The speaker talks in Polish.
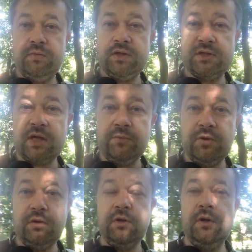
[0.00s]
czym nas
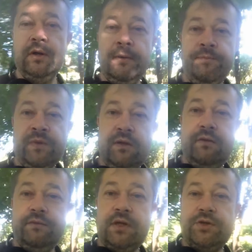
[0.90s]
karmiono
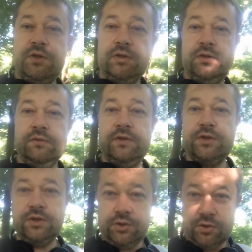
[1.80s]
w naszych, w
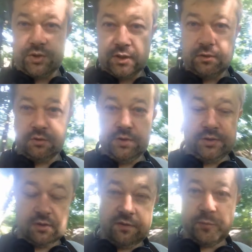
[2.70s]
naszych książkach do
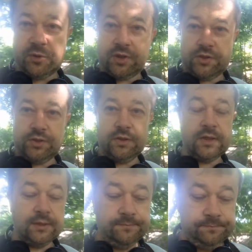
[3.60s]
historii, w
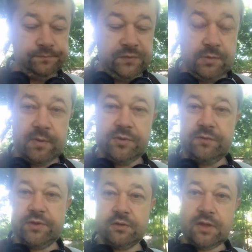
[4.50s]
podręcznikach. Trzeba
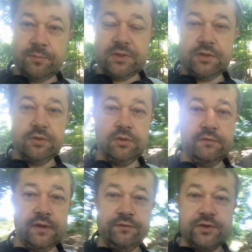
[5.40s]
będzie wszystko napisać od
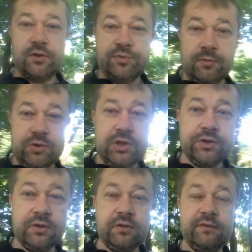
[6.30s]
nowa, wszystko
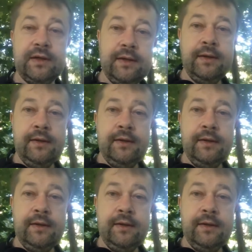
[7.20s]
przemyśleć od nowa.